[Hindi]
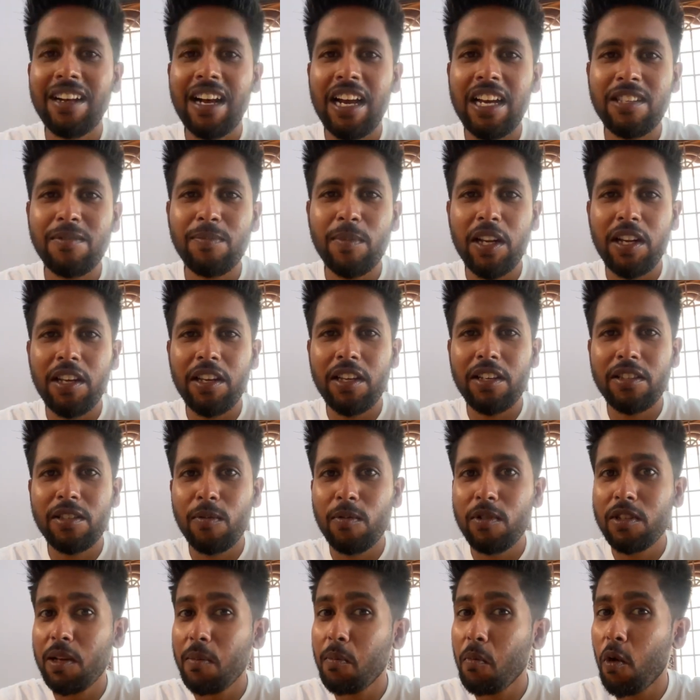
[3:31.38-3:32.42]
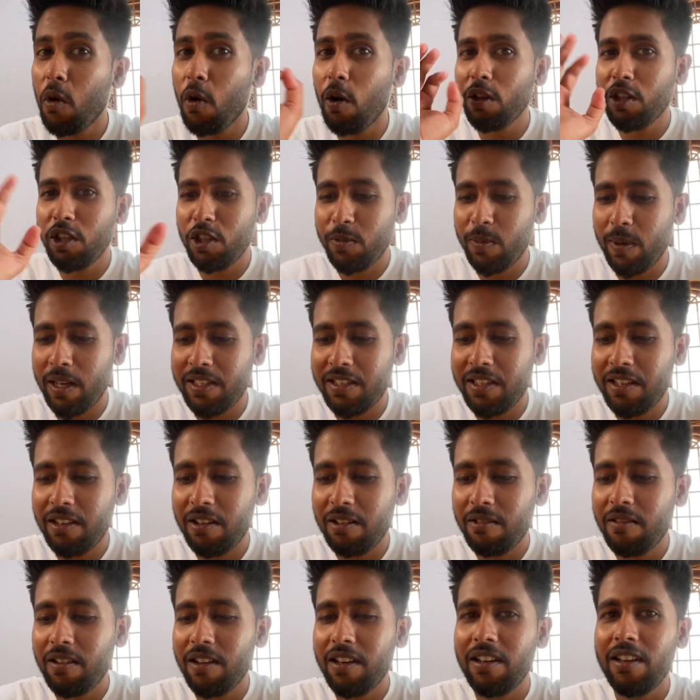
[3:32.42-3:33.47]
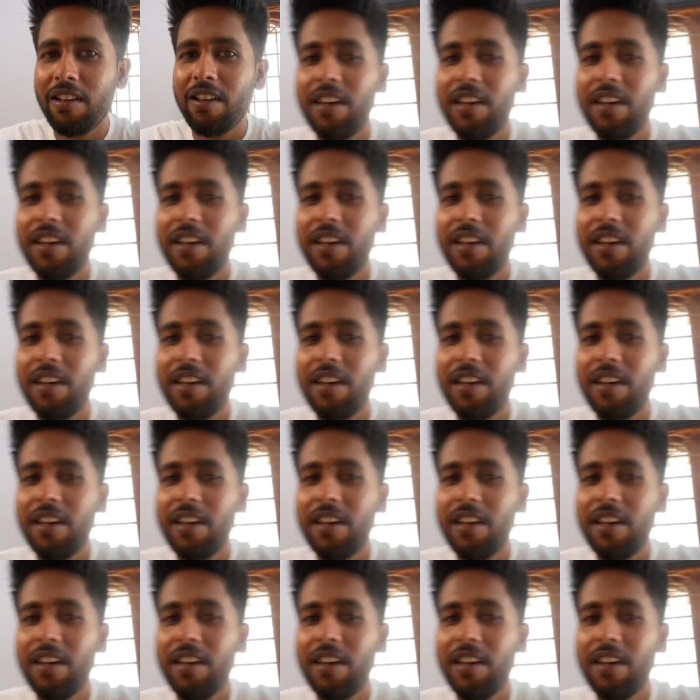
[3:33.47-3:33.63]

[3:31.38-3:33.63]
गाइस मैंने ये समोसा बहुत ही स्पाइसी करवा है